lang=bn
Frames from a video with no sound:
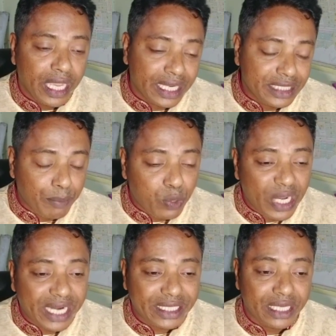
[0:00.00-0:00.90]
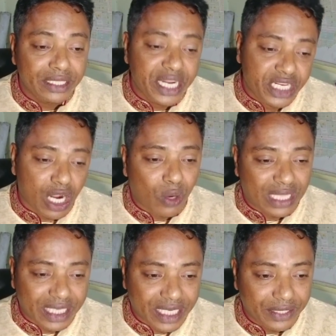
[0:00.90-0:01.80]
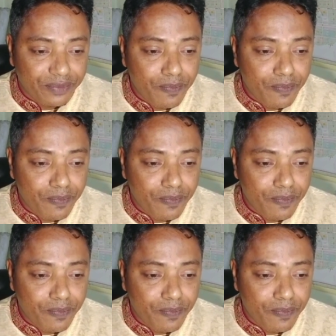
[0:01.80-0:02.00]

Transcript: এক্সাম্পল একটা রিক্সাওয়ালা দেখেন